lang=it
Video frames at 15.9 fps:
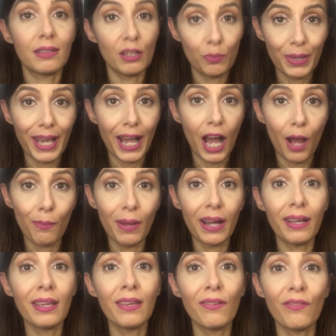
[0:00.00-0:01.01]

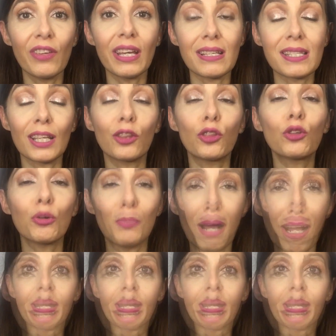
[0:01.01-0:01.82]
Timiama in via Santomaso.